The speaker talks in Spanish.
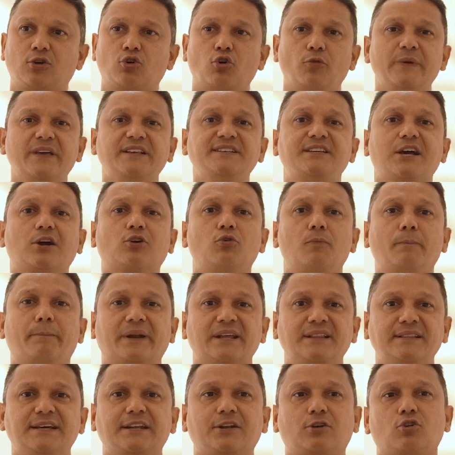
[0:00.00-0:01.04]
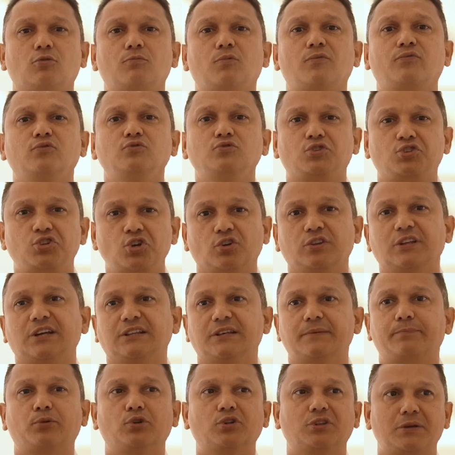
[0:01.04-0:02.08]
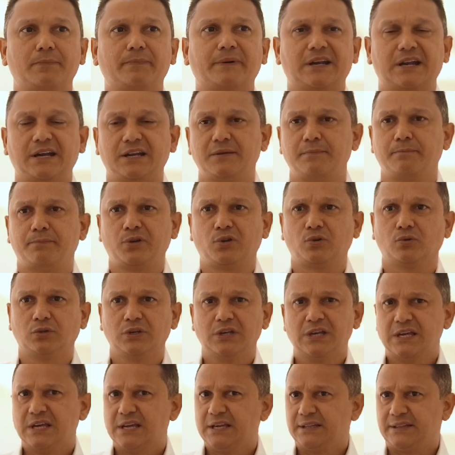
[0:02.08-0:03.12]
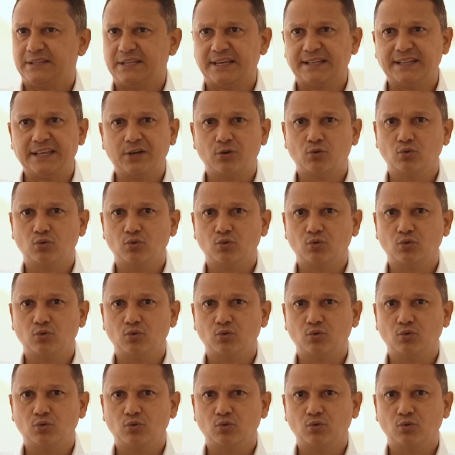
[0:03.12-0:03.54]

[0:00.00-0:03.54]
comience a comprender cómo funciona el deporte paralímpico. Tiene